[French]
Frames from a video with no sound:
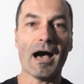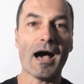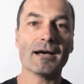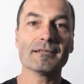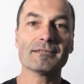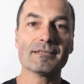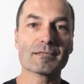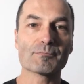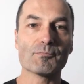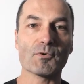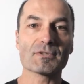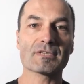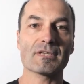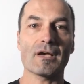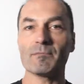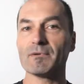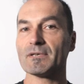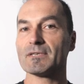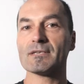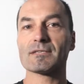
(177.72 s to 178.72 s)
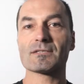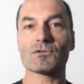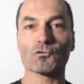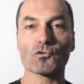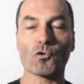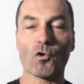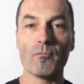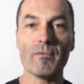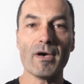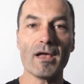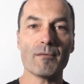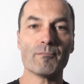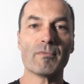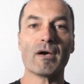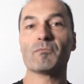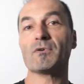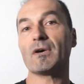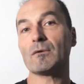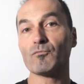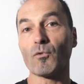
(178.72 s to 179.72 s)
indispensables et qui s'entremêlent
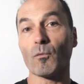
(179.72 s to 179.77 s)
bah bien,